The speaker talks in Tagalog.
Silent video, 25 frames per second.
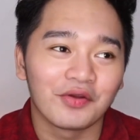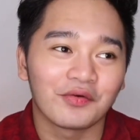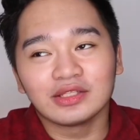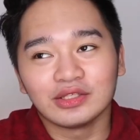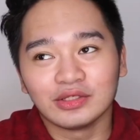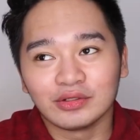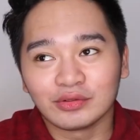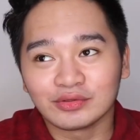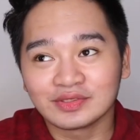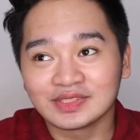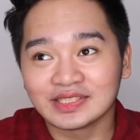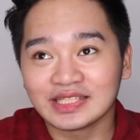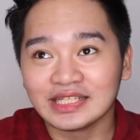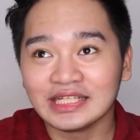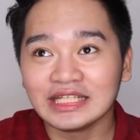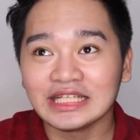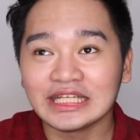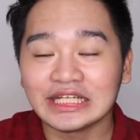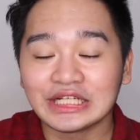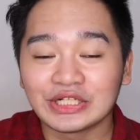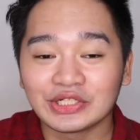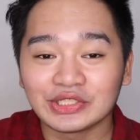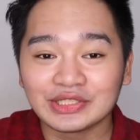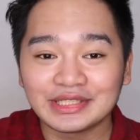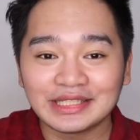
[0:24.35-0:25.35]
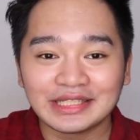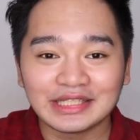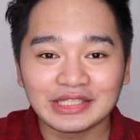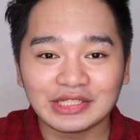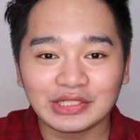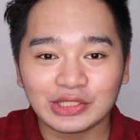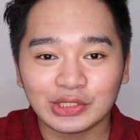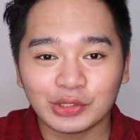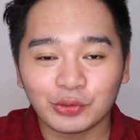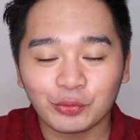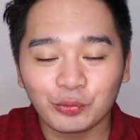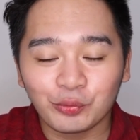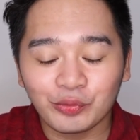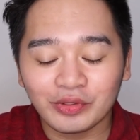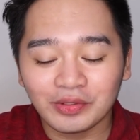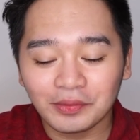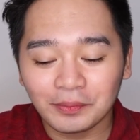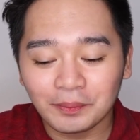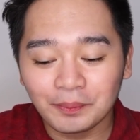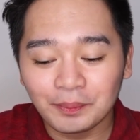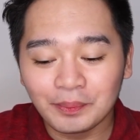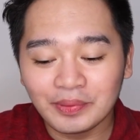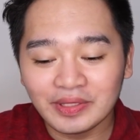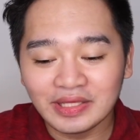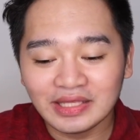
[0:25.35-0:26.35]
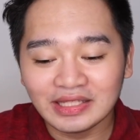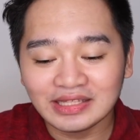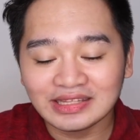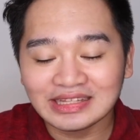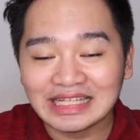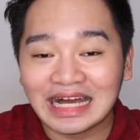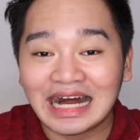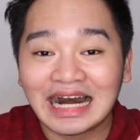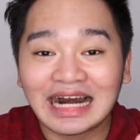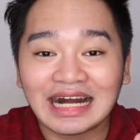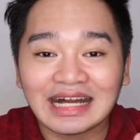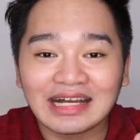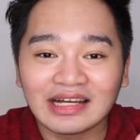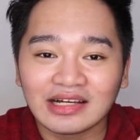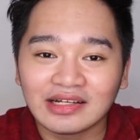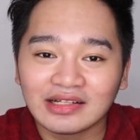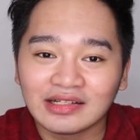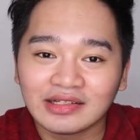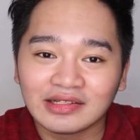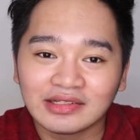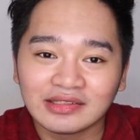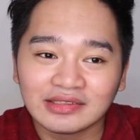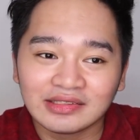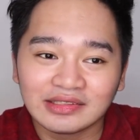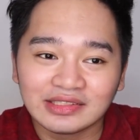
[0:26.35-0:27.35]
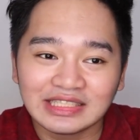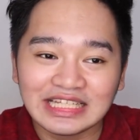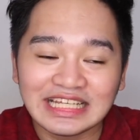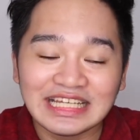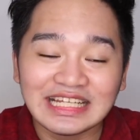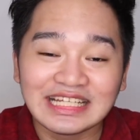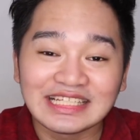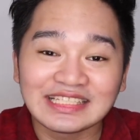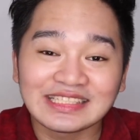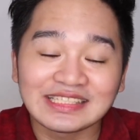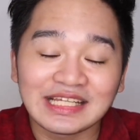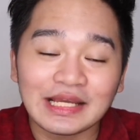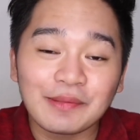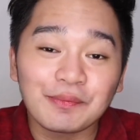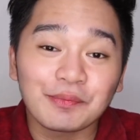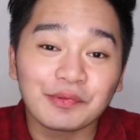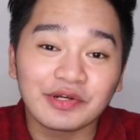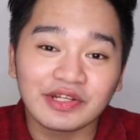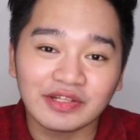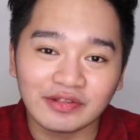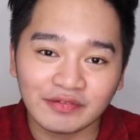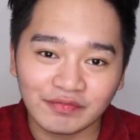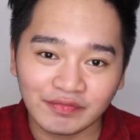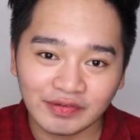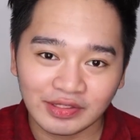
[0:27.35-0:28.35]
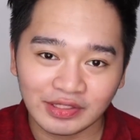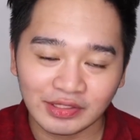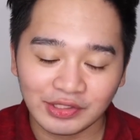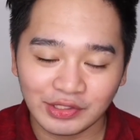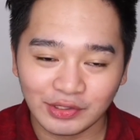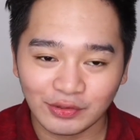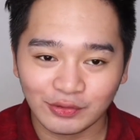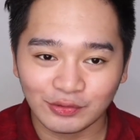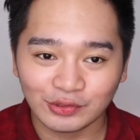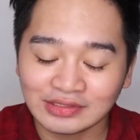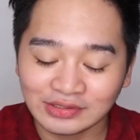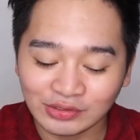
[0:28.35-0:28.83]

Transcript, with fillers: Yung skincare routine ko will be tackled in a separate video.